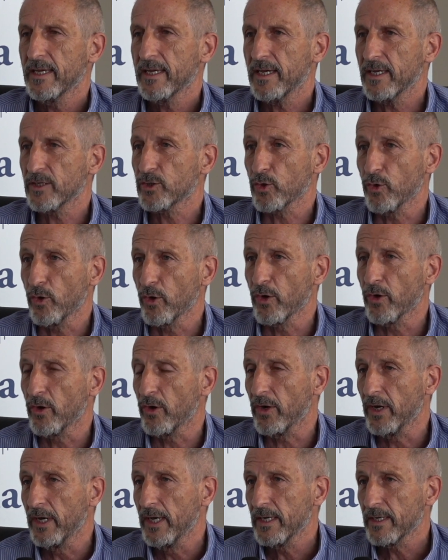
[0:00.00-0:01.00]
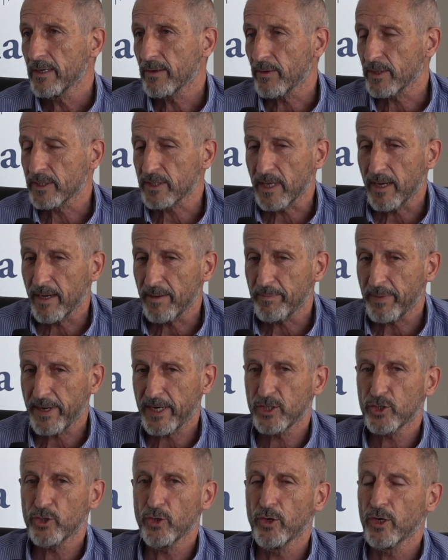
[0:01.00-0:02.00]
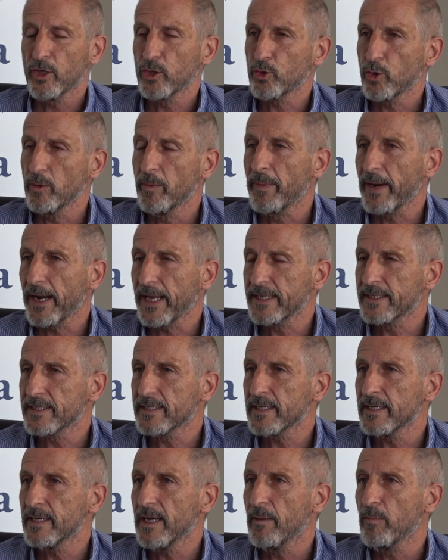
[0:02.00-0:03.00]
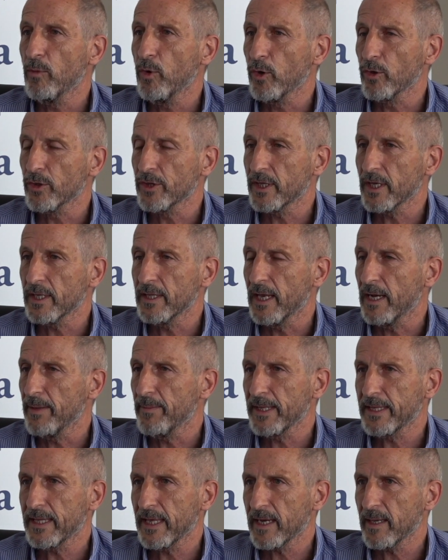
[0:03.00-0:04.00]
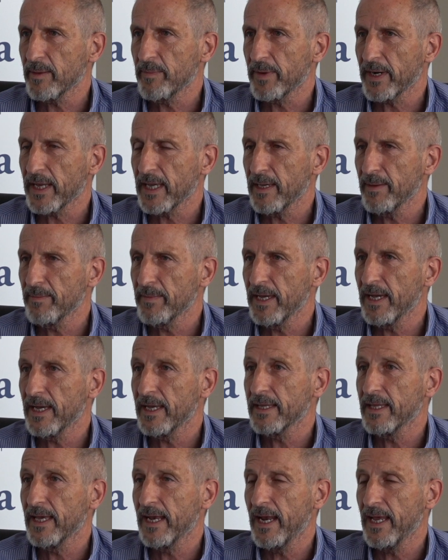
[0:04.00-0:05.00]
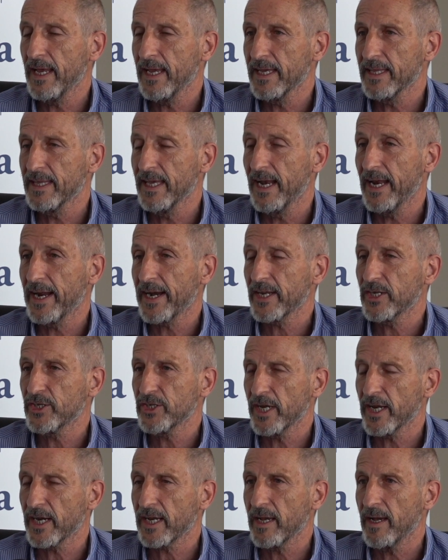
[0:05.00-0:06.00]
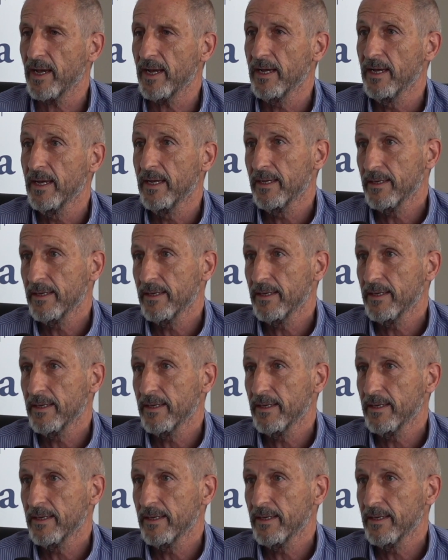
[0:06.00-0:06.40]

che sono questa pressione sui prezzi a monte delle materie prime e, del, e della ricerca,